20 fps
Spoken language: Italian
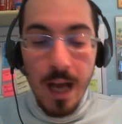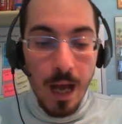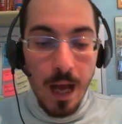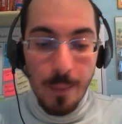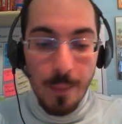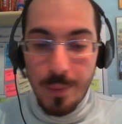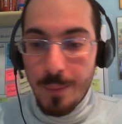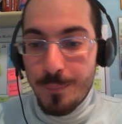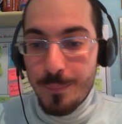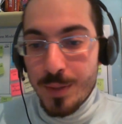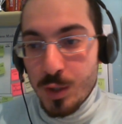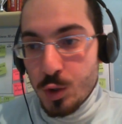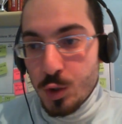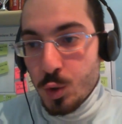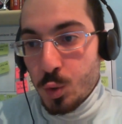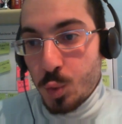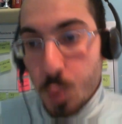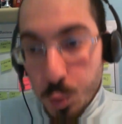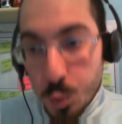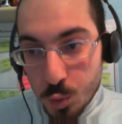abbiamo
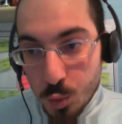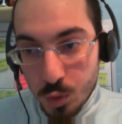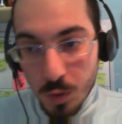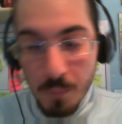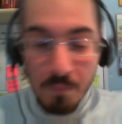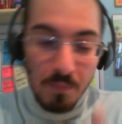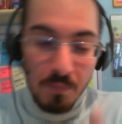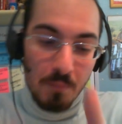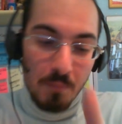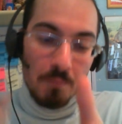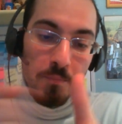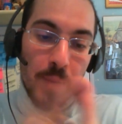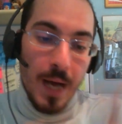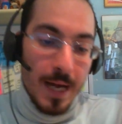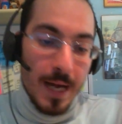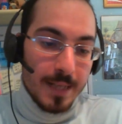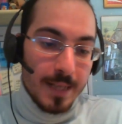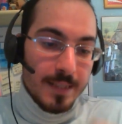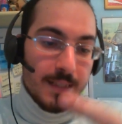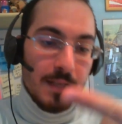perso tutto,
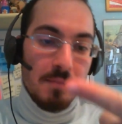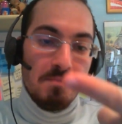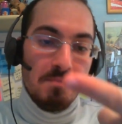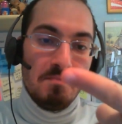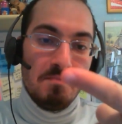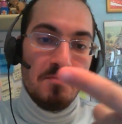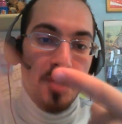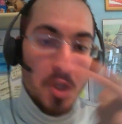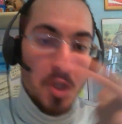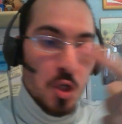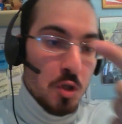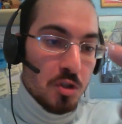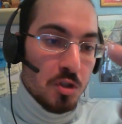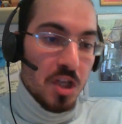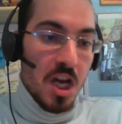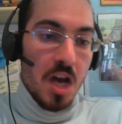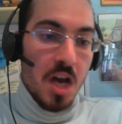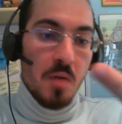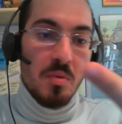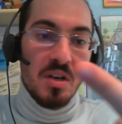base,
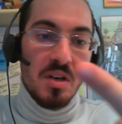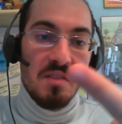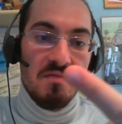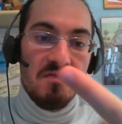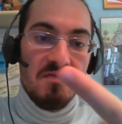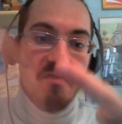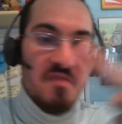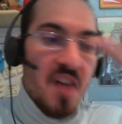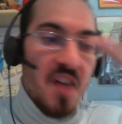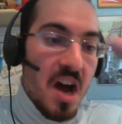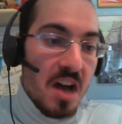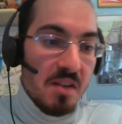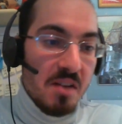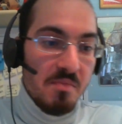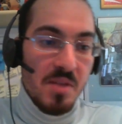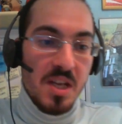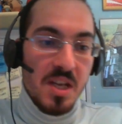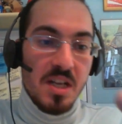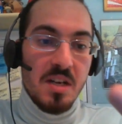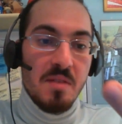dinosauri,
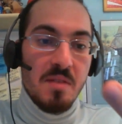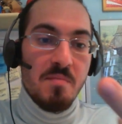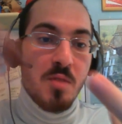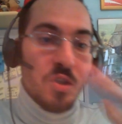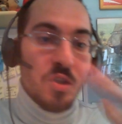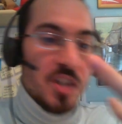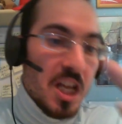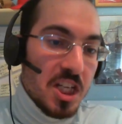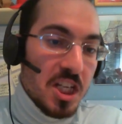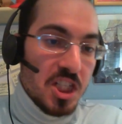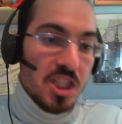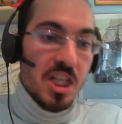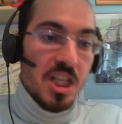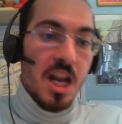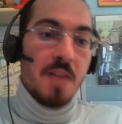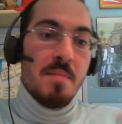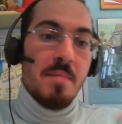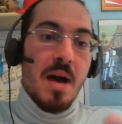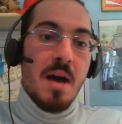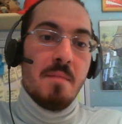farming, i mortacci
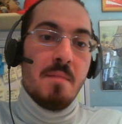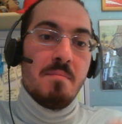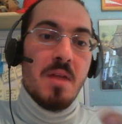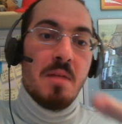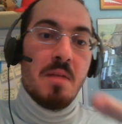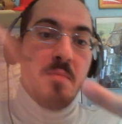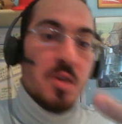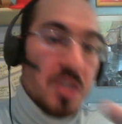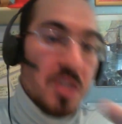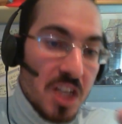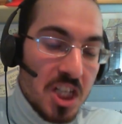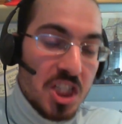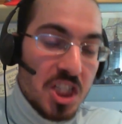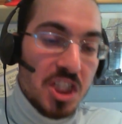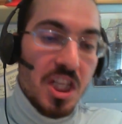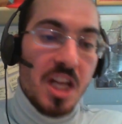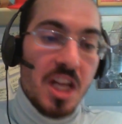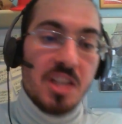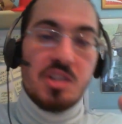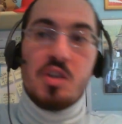della mamma, i mortacci
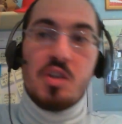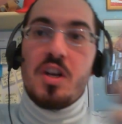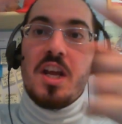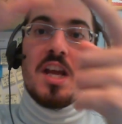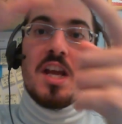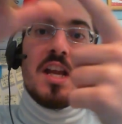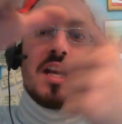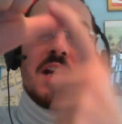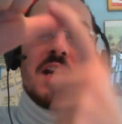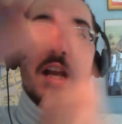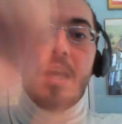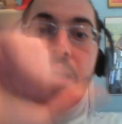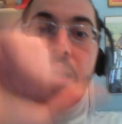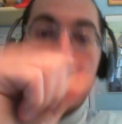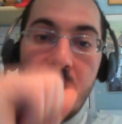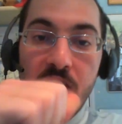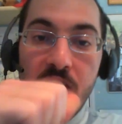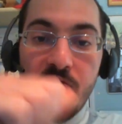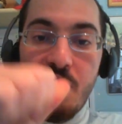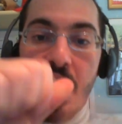della sorella,
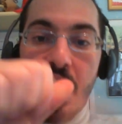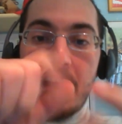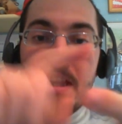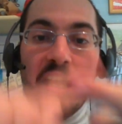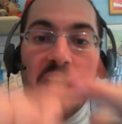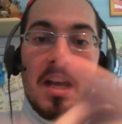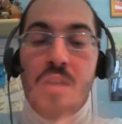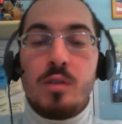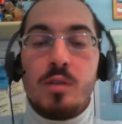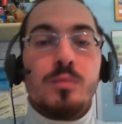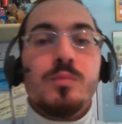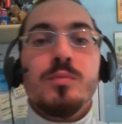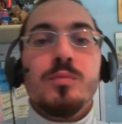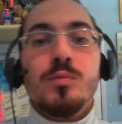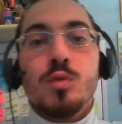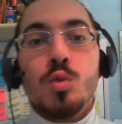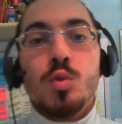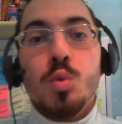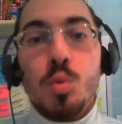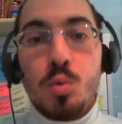il fratello,
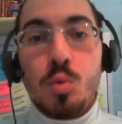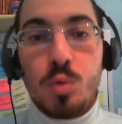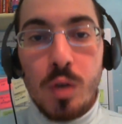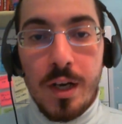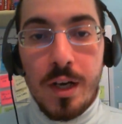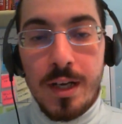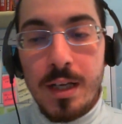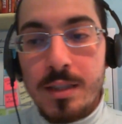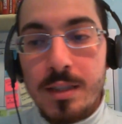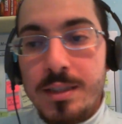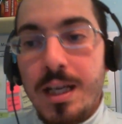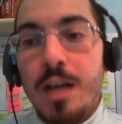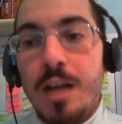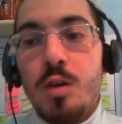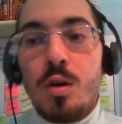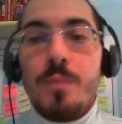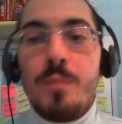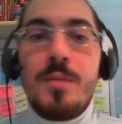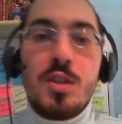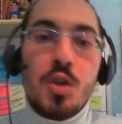tutto ragazzi.
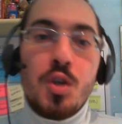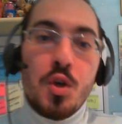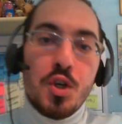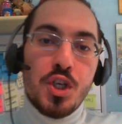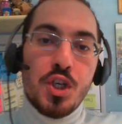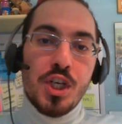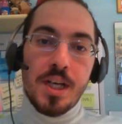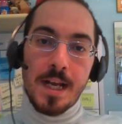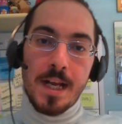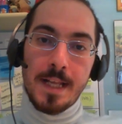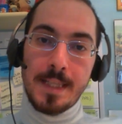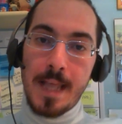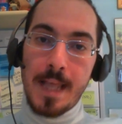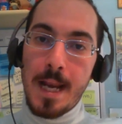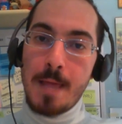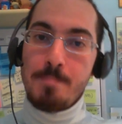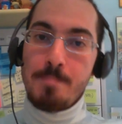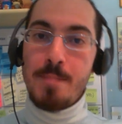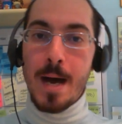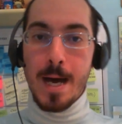Allora mi sono girate
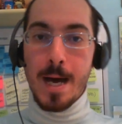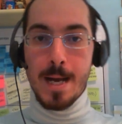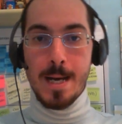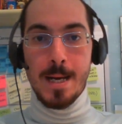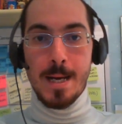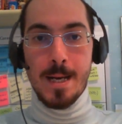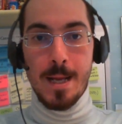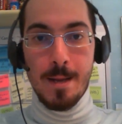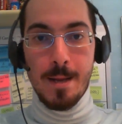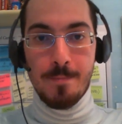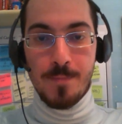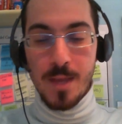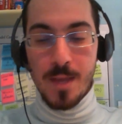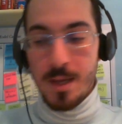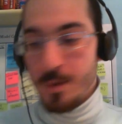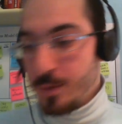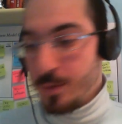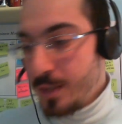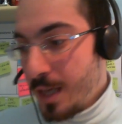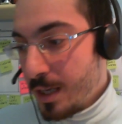le palle
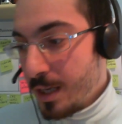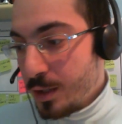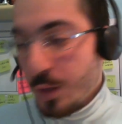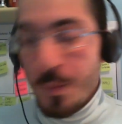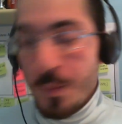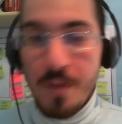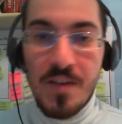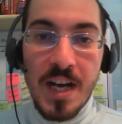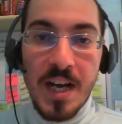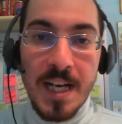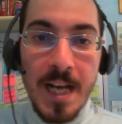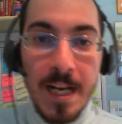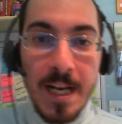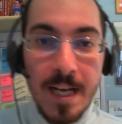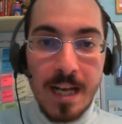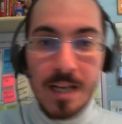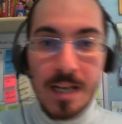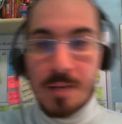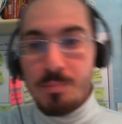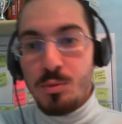e ho detto ma va a
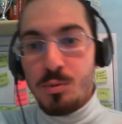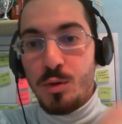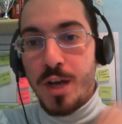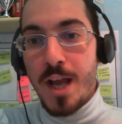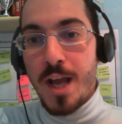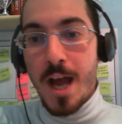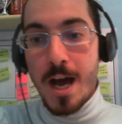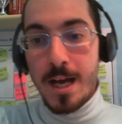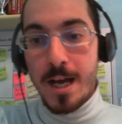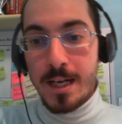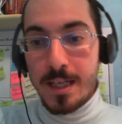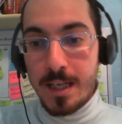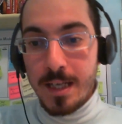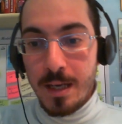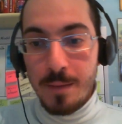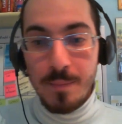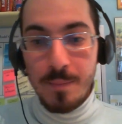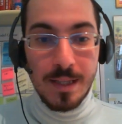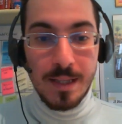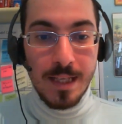cagare pure Ark,
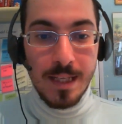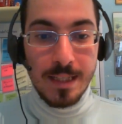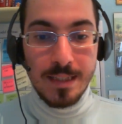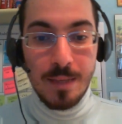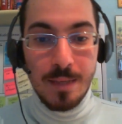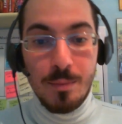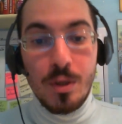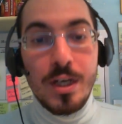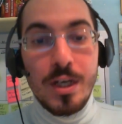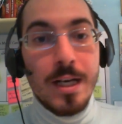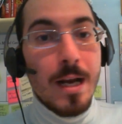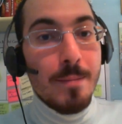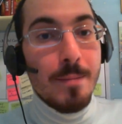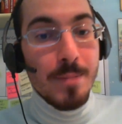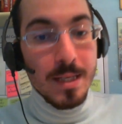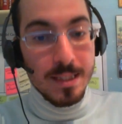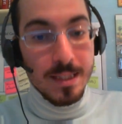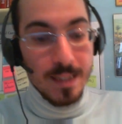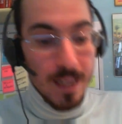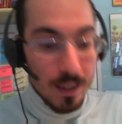ma andasse a morire
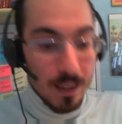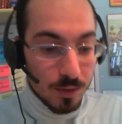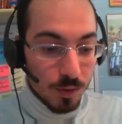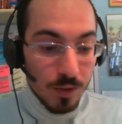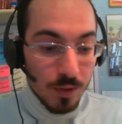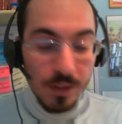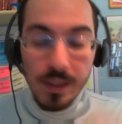ammazzato